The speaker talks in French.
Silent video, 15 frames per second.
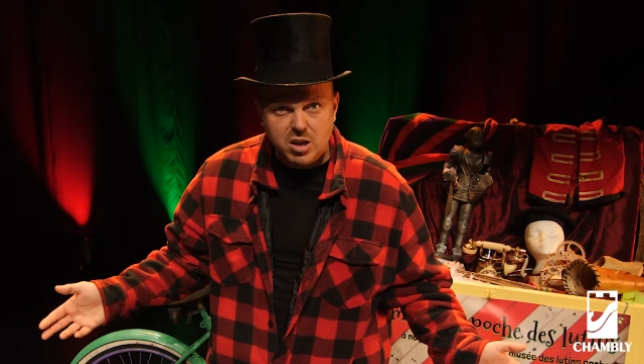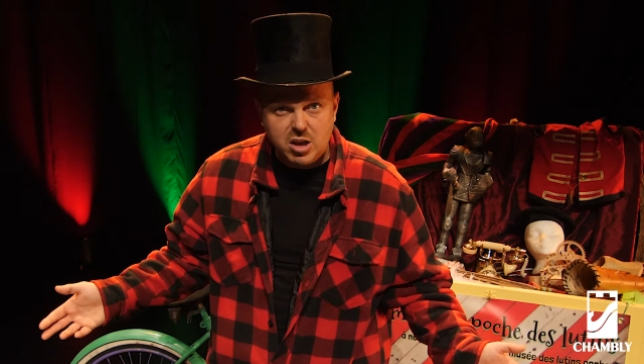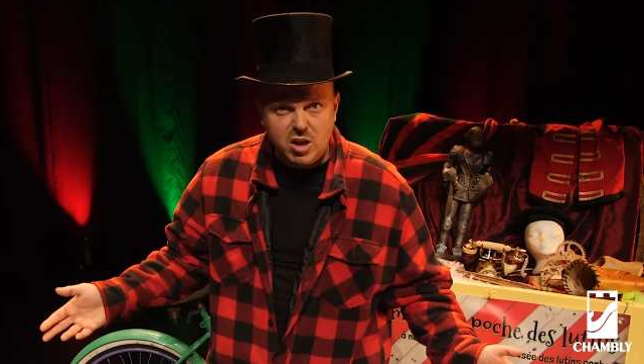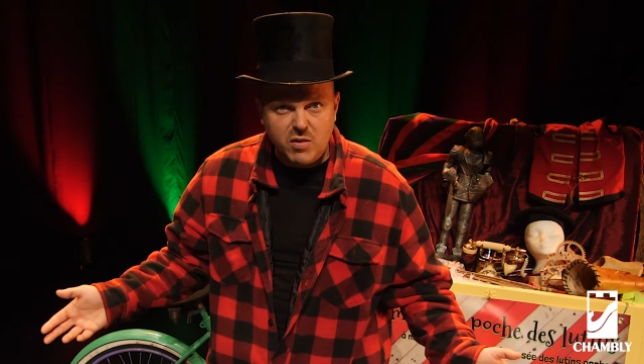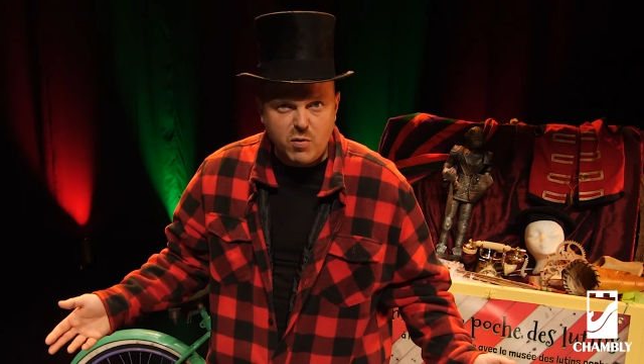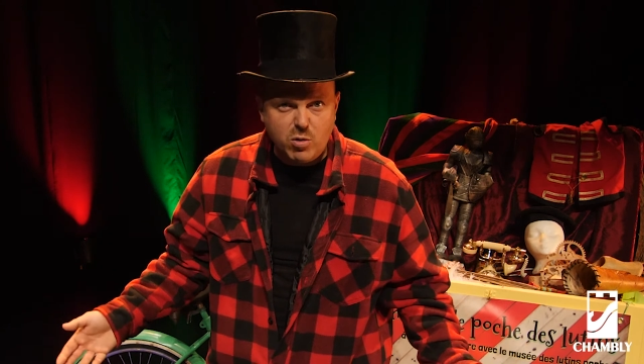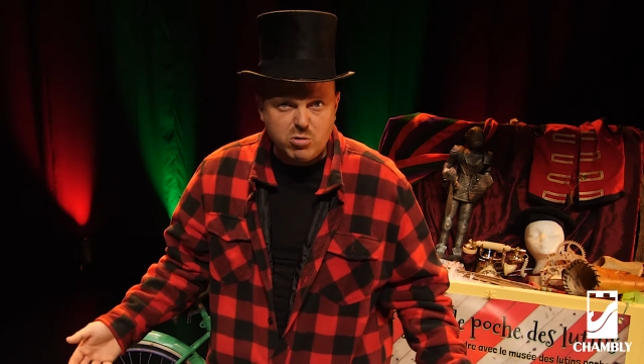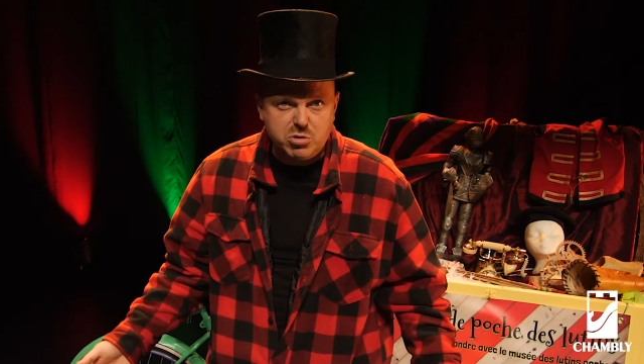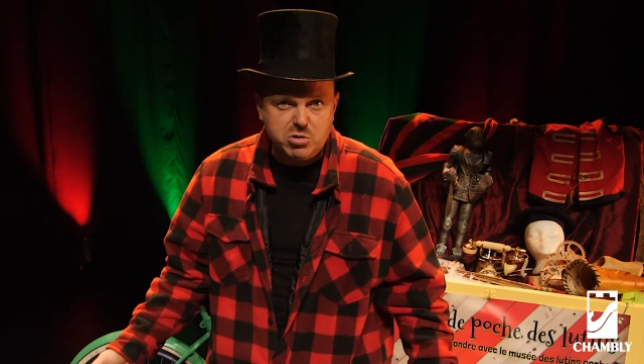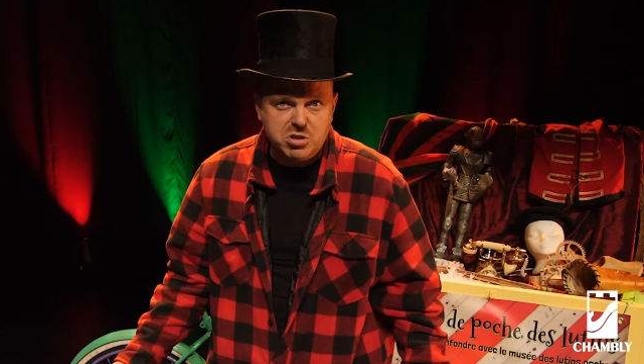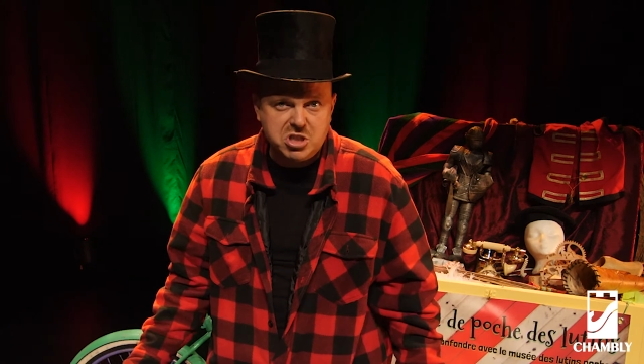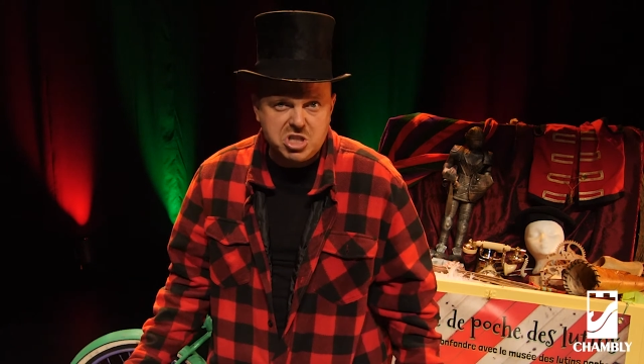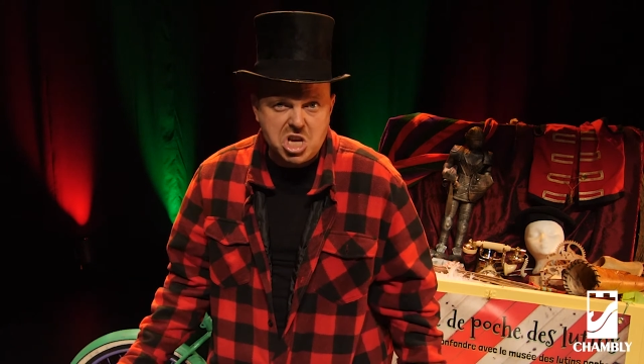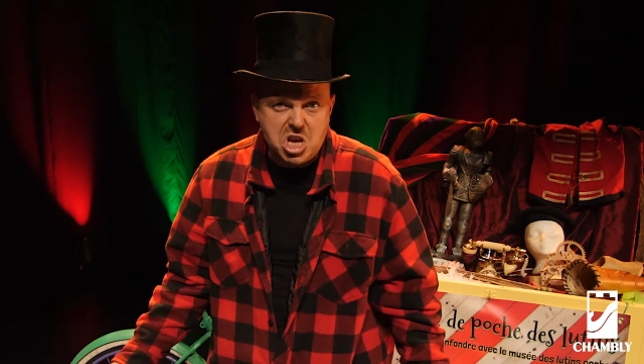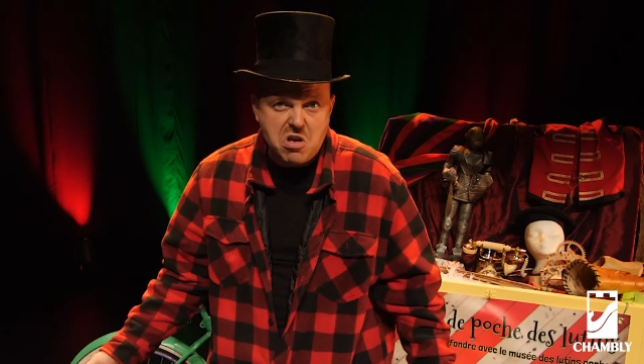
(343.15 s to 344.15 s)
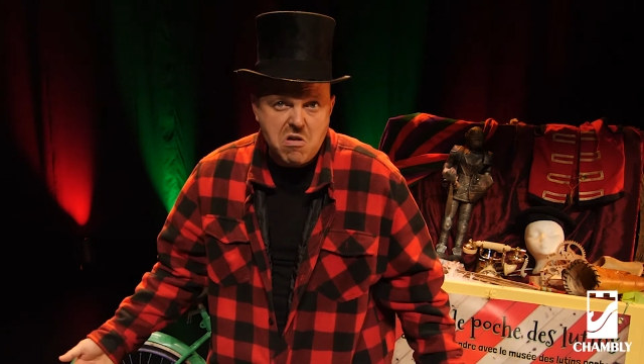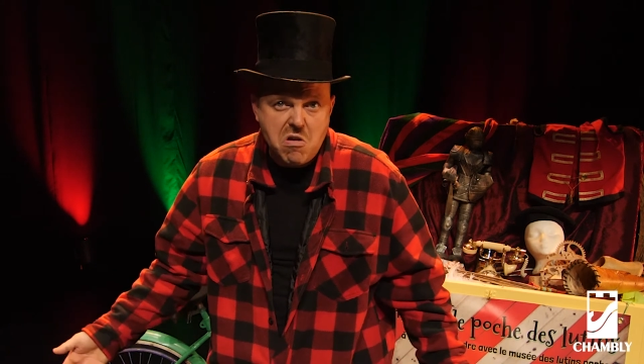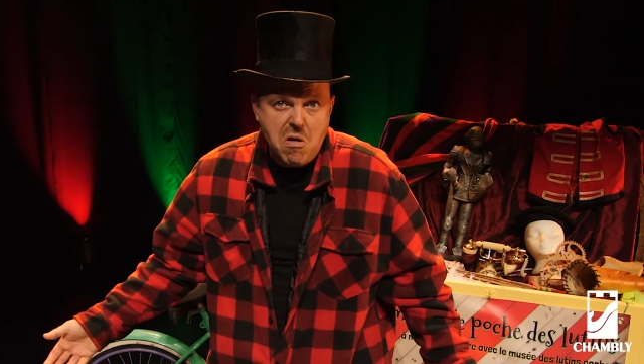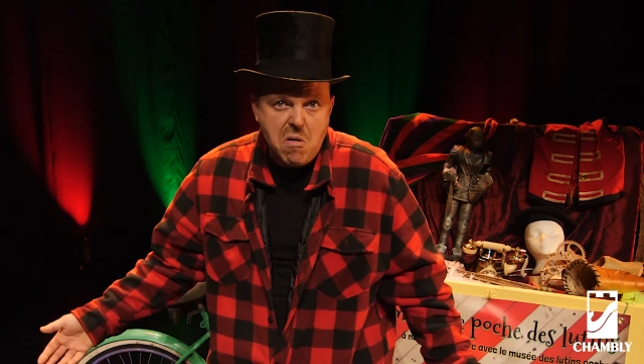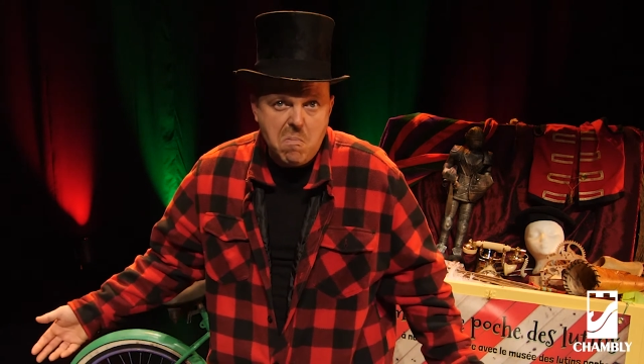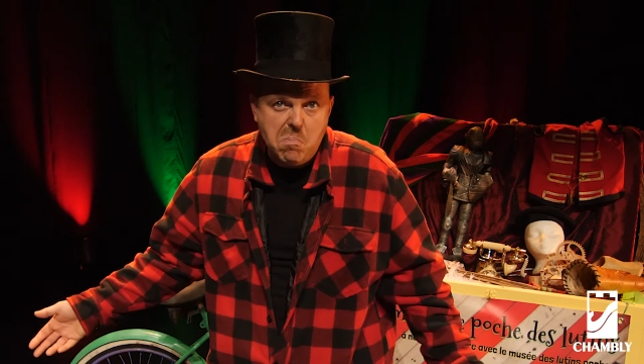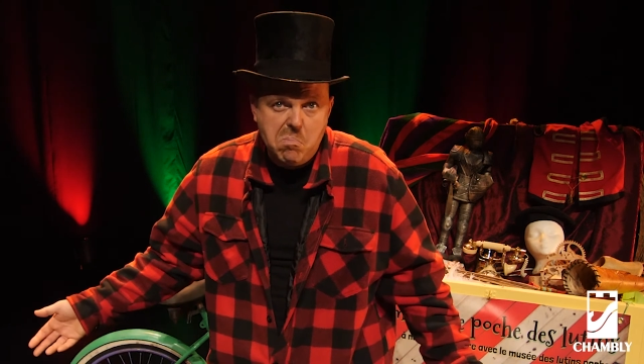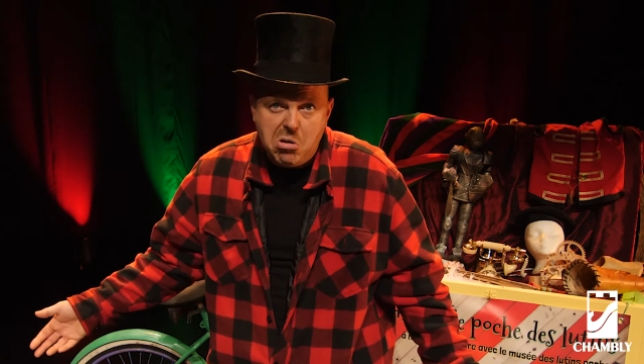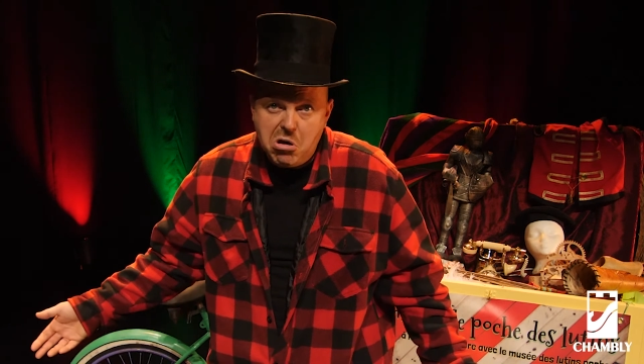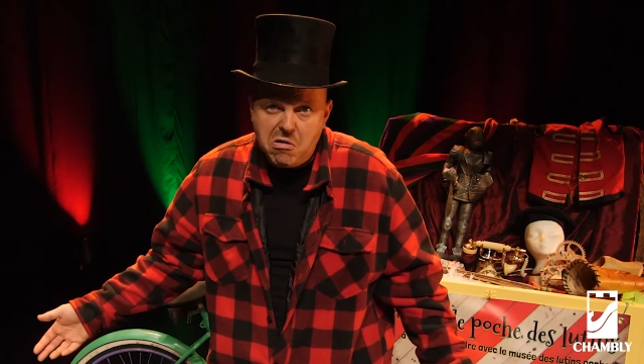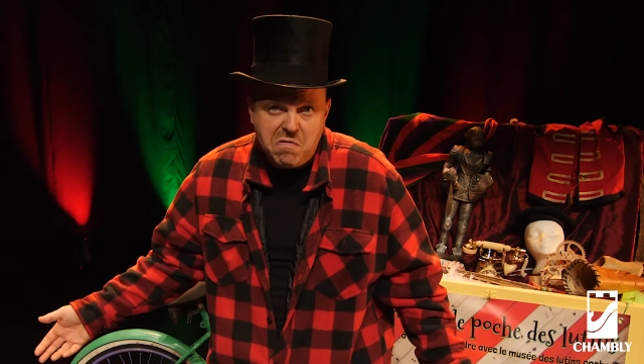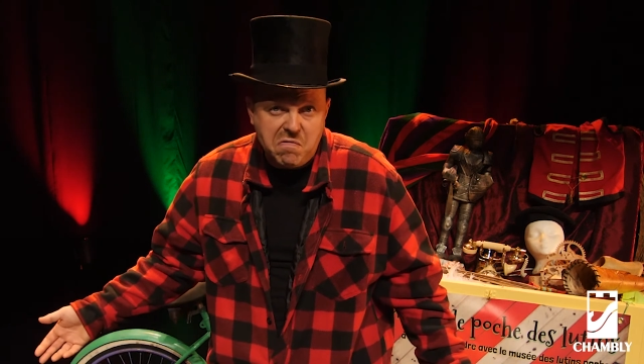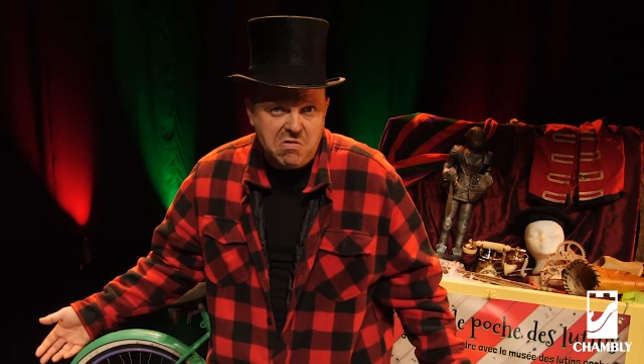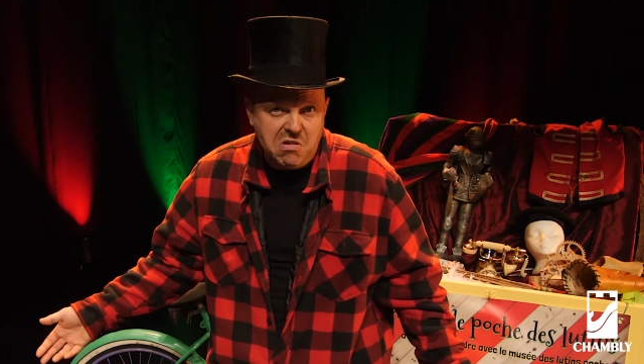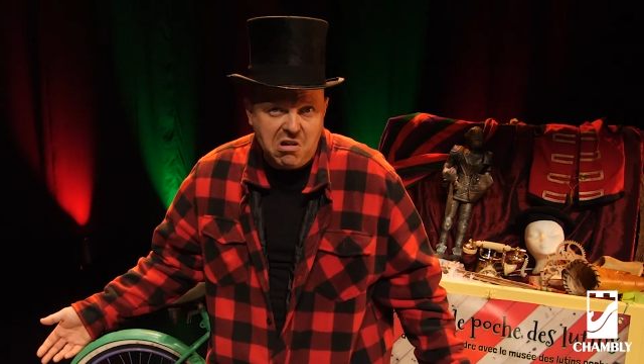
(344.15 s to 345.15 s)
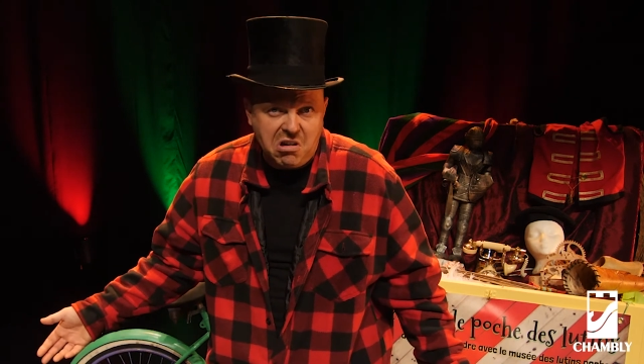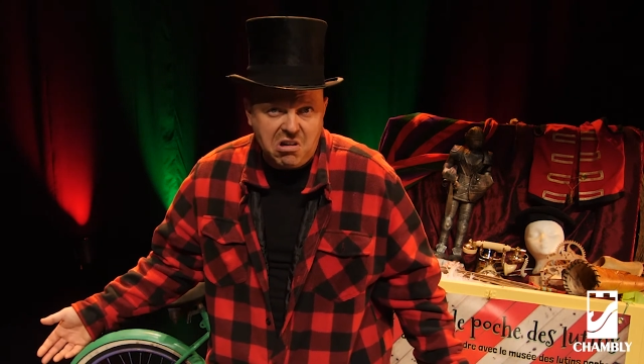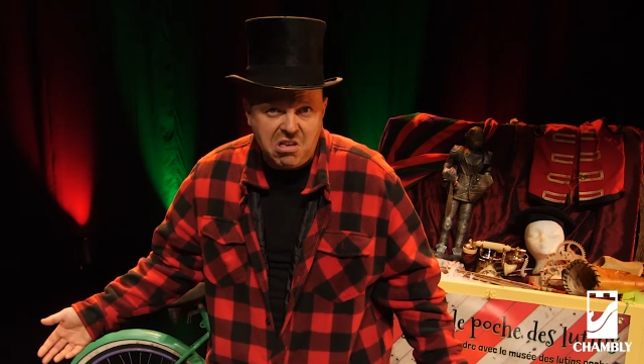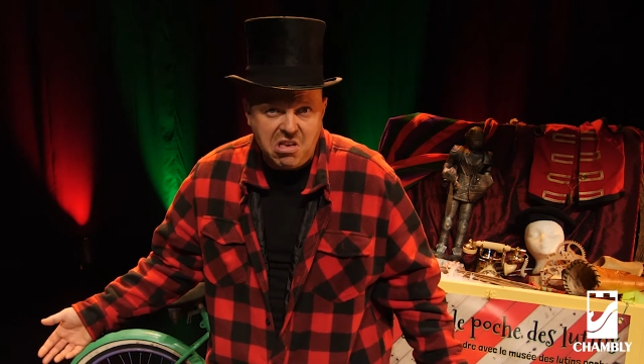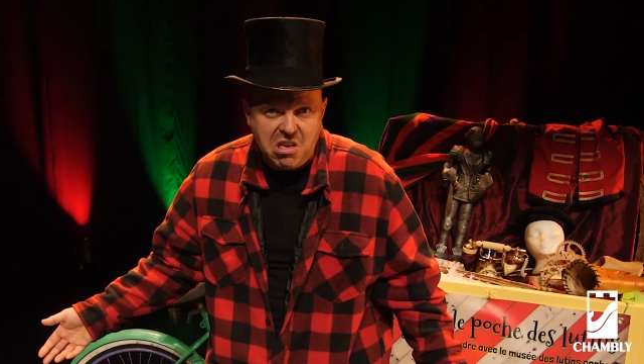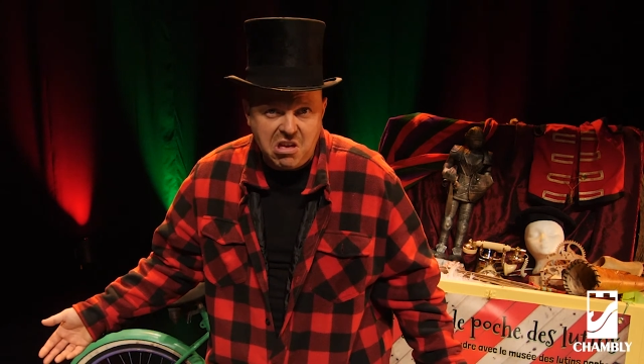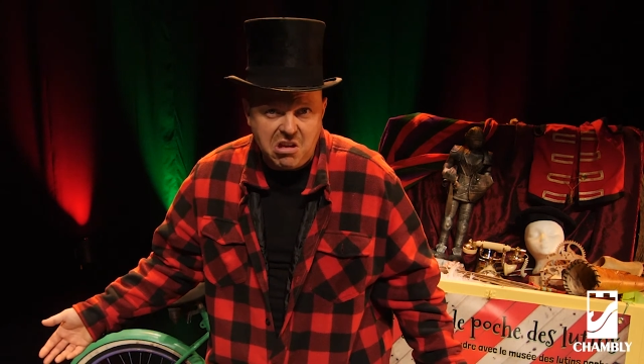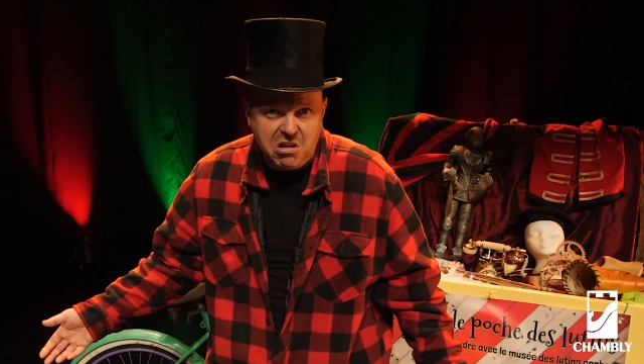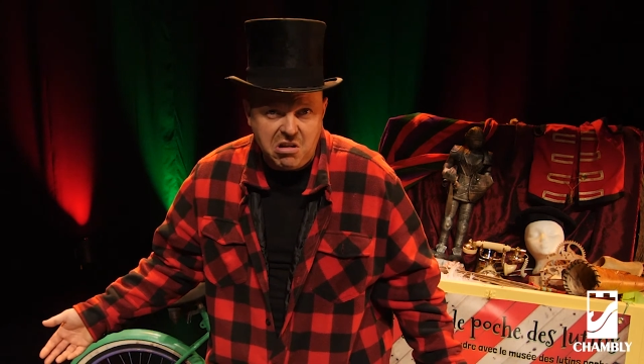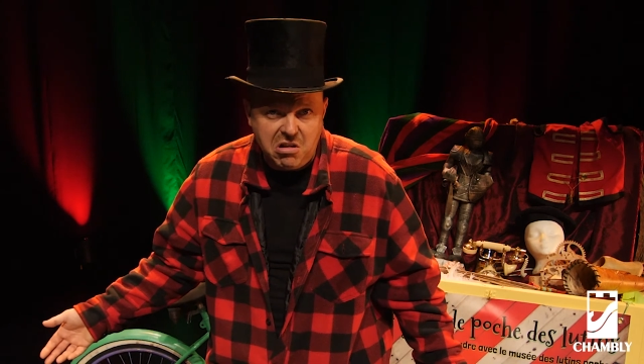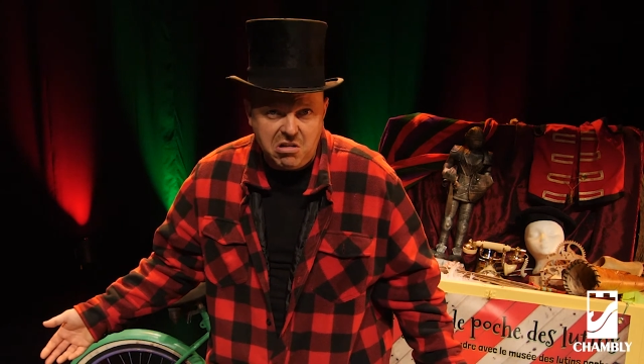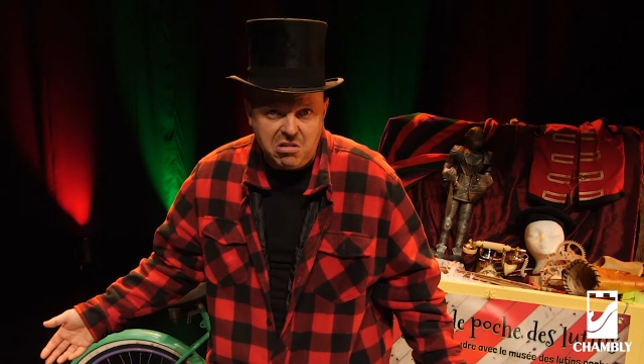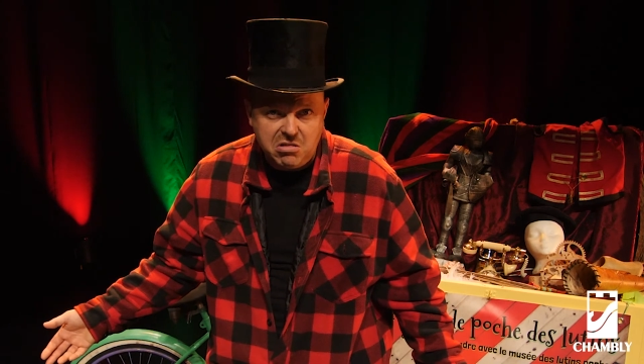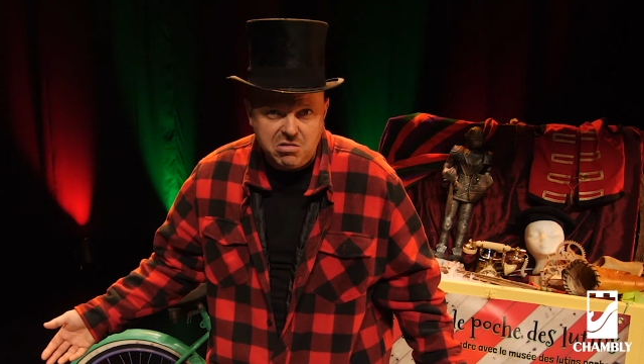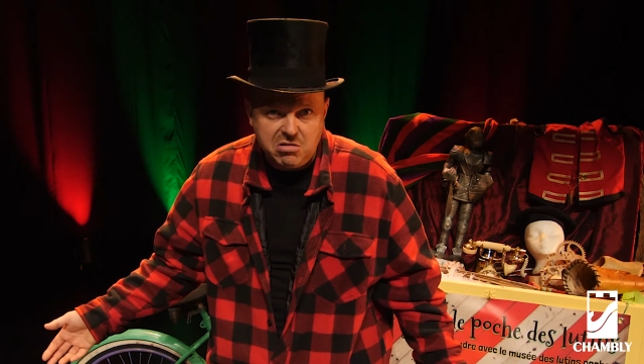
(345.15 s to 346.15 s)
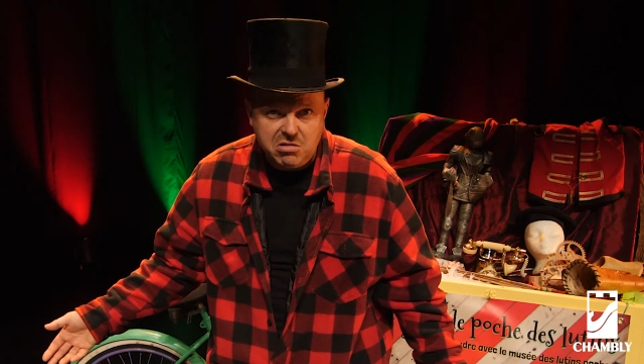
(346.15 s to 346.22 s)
Ils font juste dire bof, il n'y a rien là.